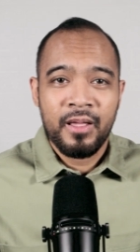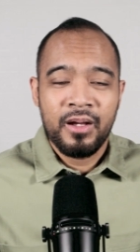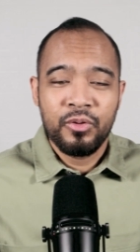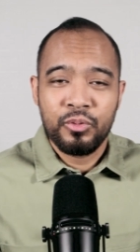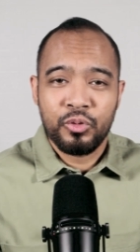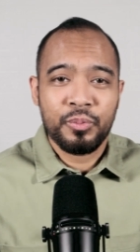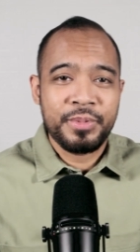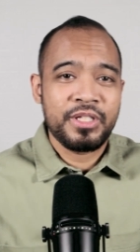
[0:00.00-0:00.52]

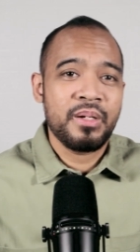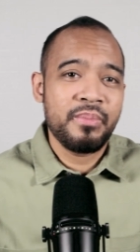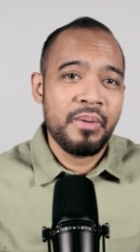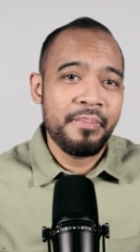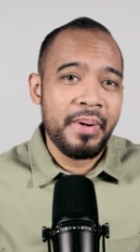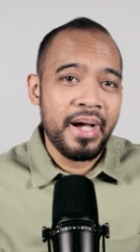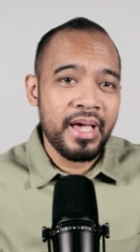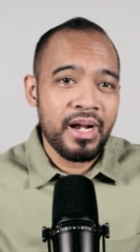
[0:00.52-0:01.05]
untuk bisa
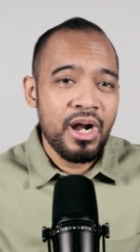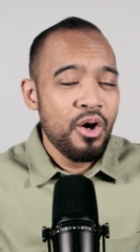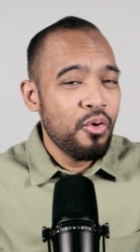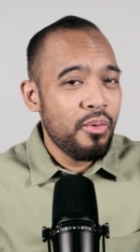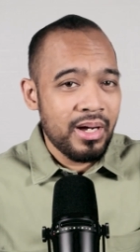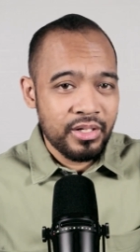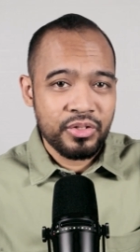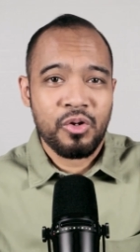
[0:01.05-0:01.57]
membayar
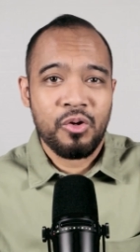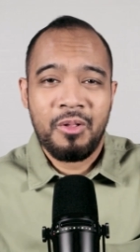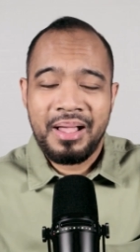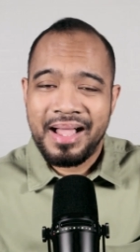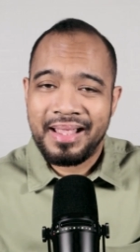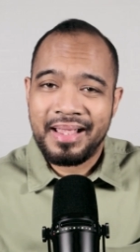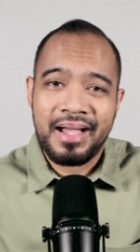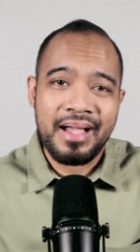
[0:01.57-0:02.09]
uang
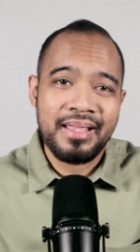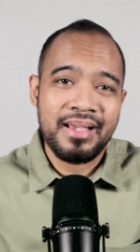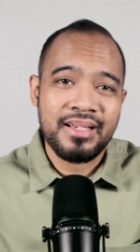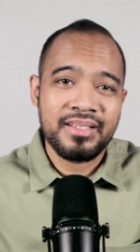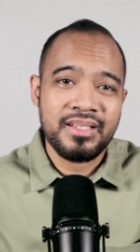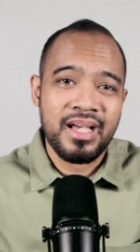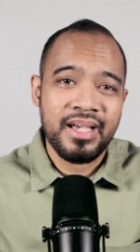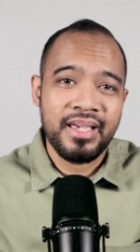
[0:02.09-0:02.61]
sekolah anak-anak
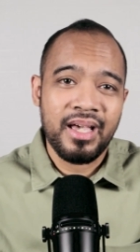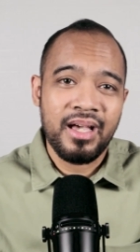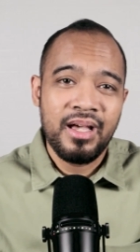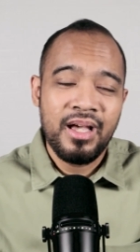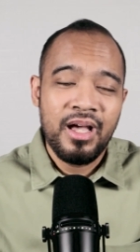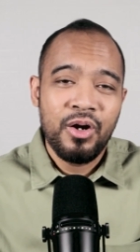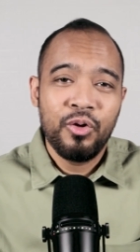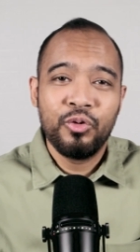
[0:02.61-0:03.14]
saya,
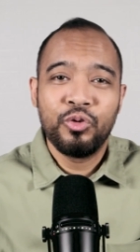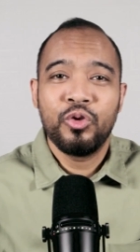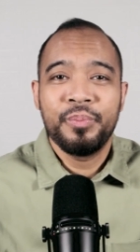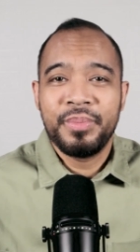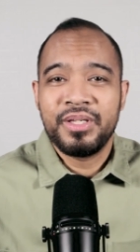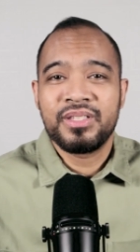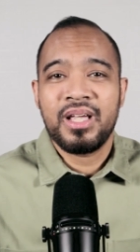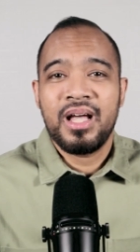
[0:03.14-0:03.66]
untuk
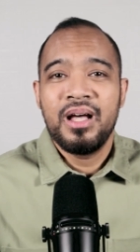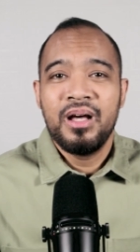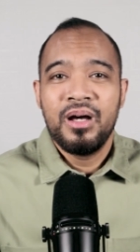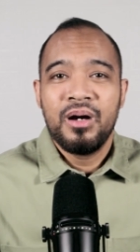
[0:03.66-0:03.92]
bisa